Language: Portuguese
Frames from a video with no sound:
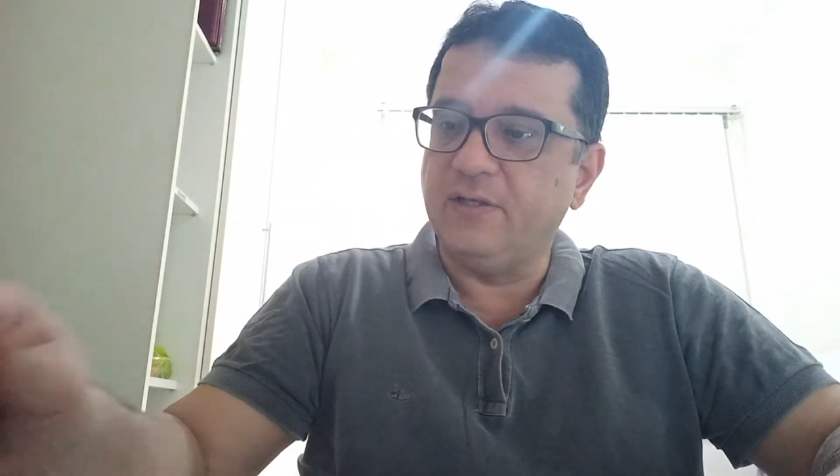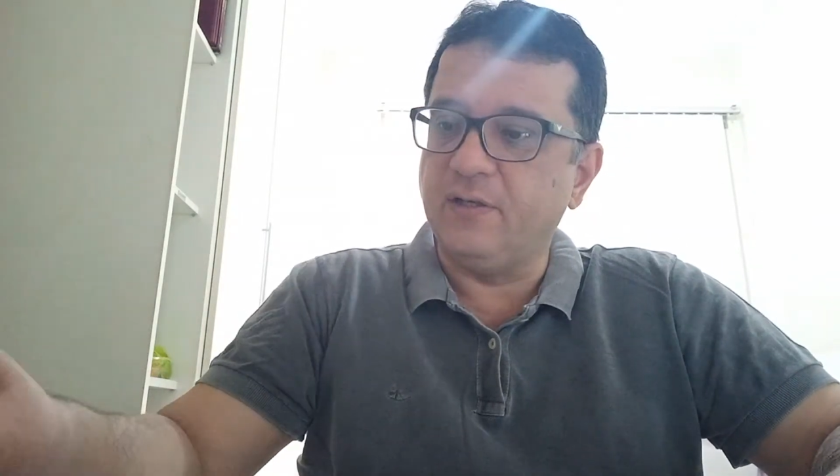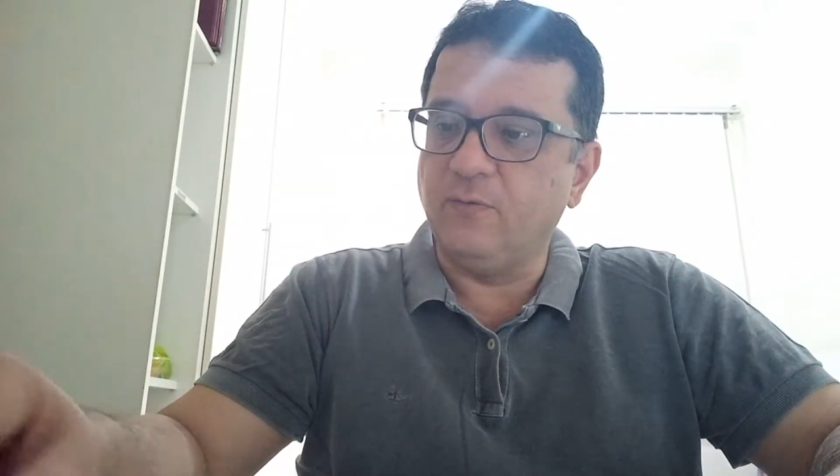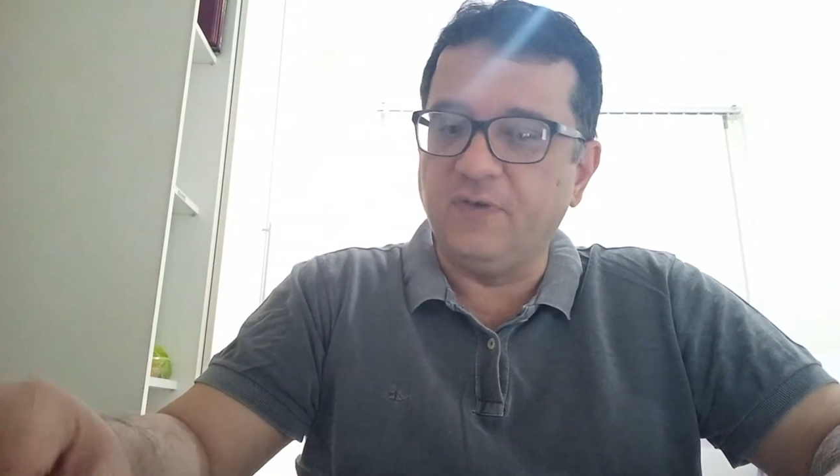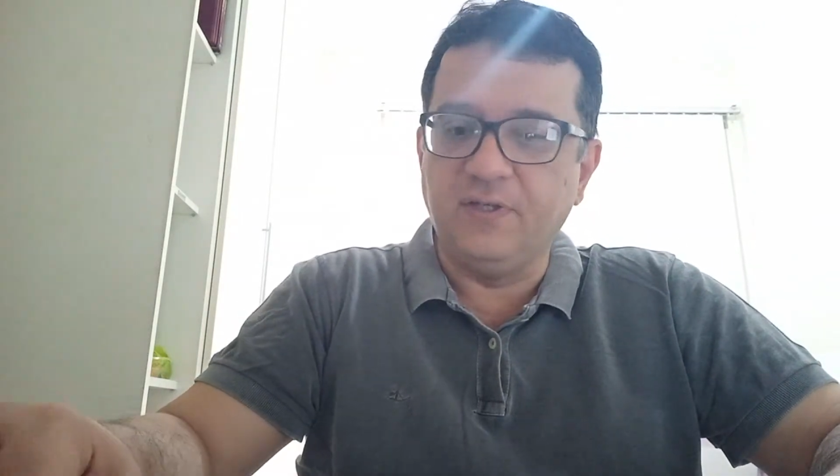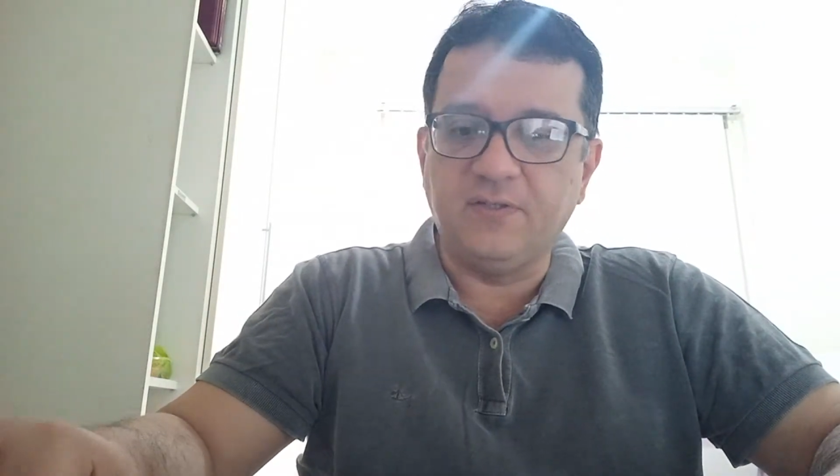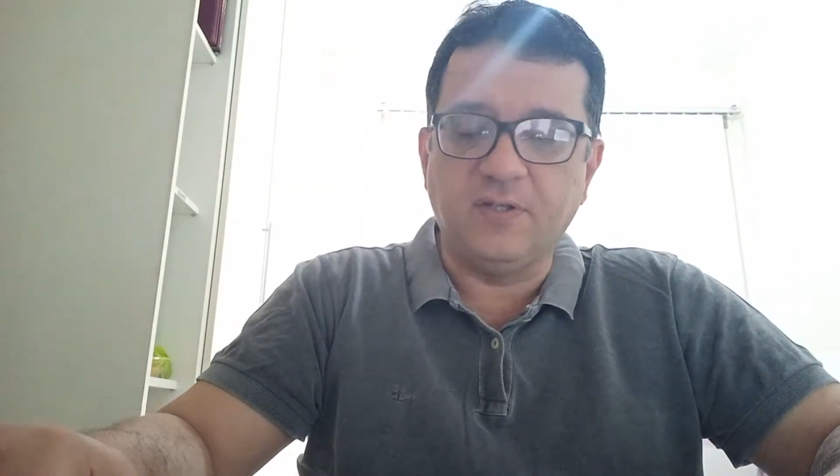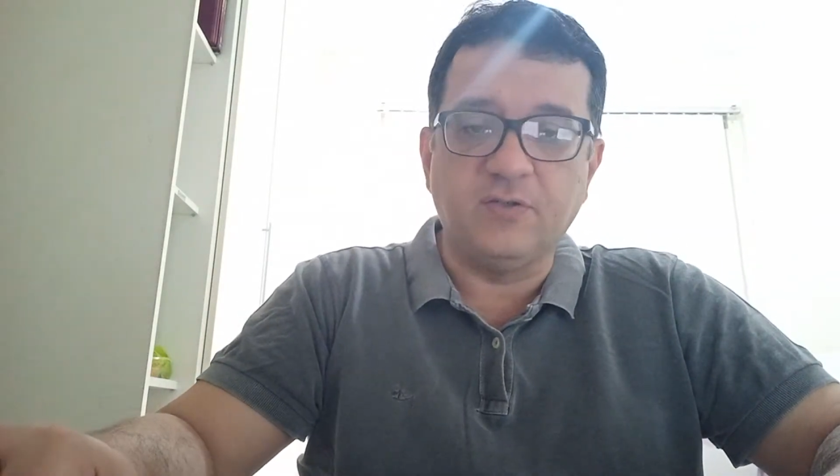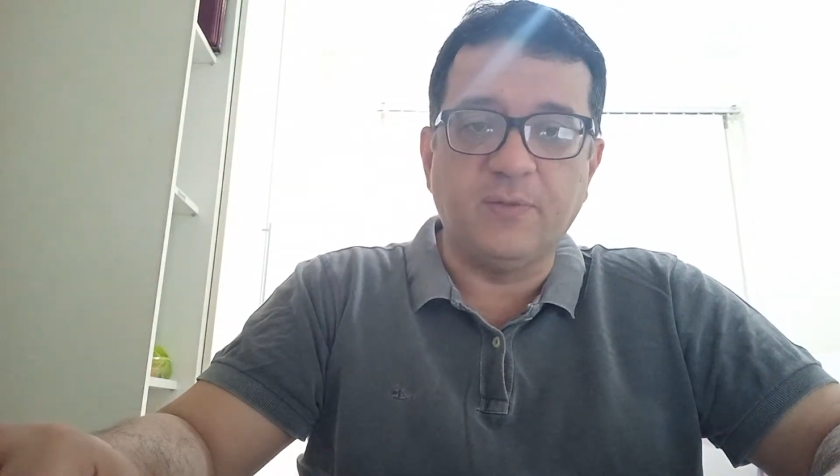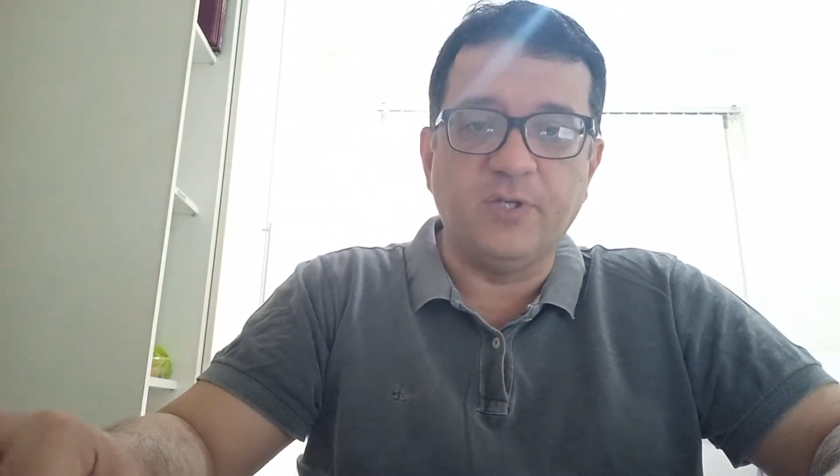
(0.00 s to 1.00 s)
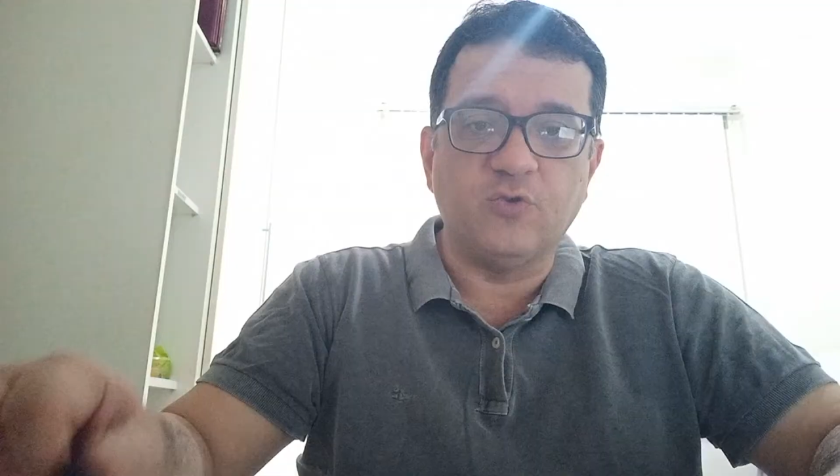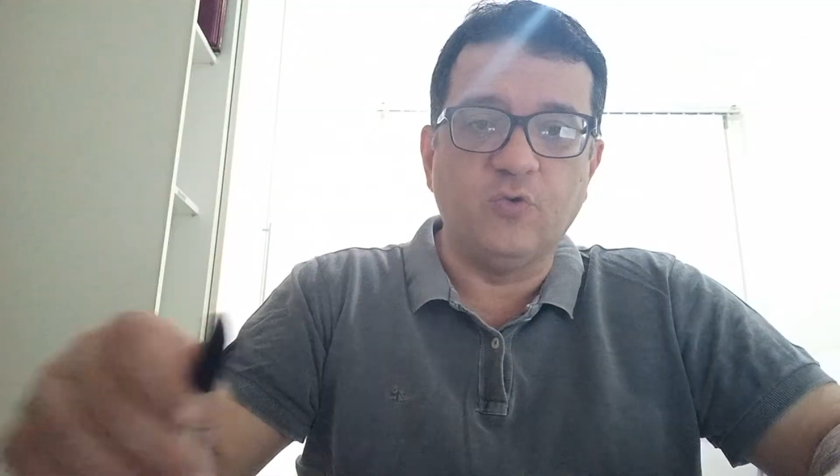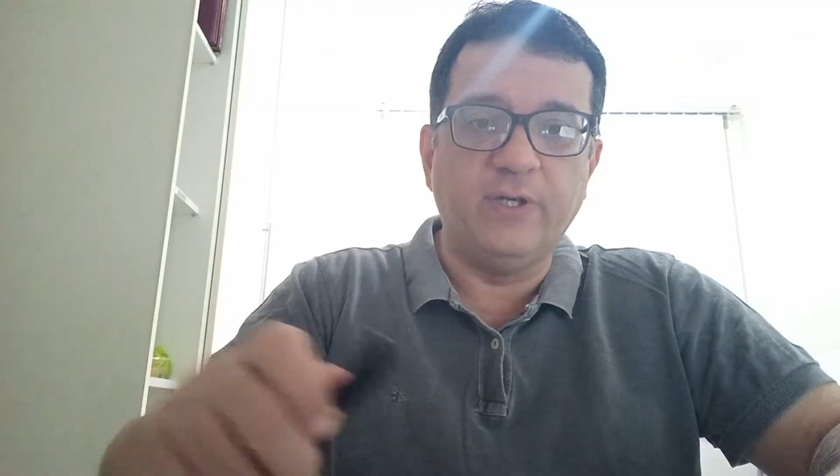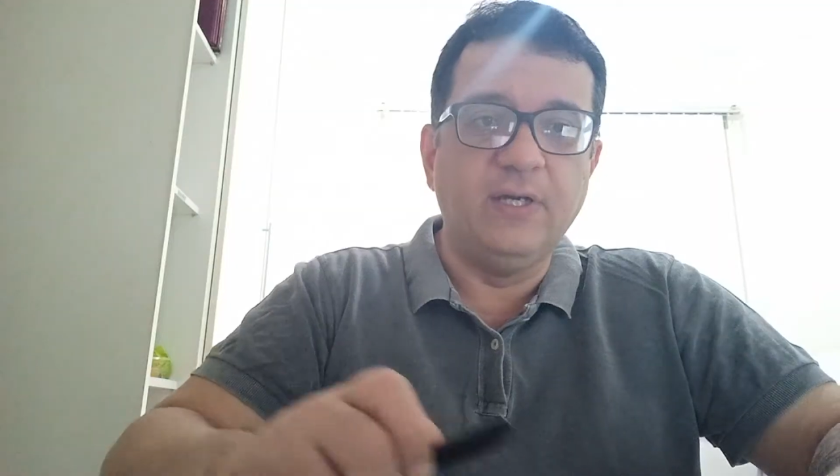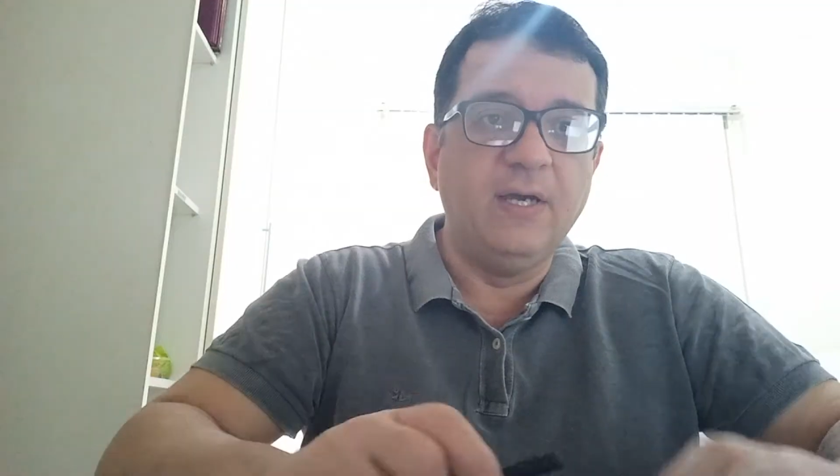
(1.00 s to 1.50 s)
Gerando Vidas, que Deus
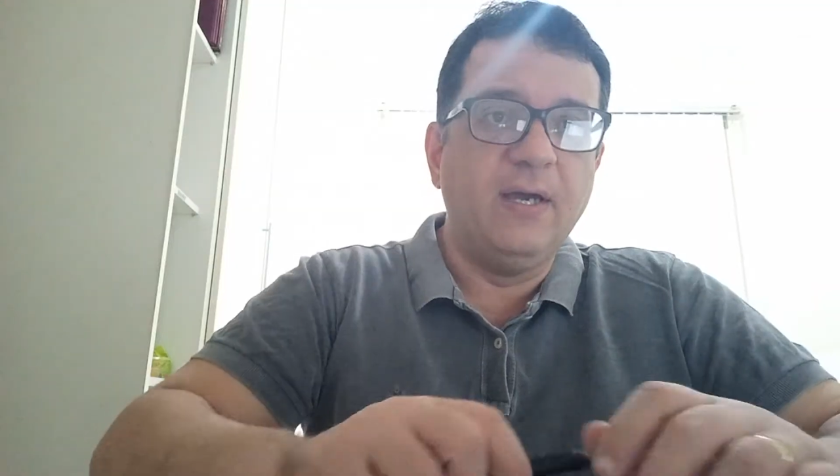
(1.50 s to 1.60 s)
abençoe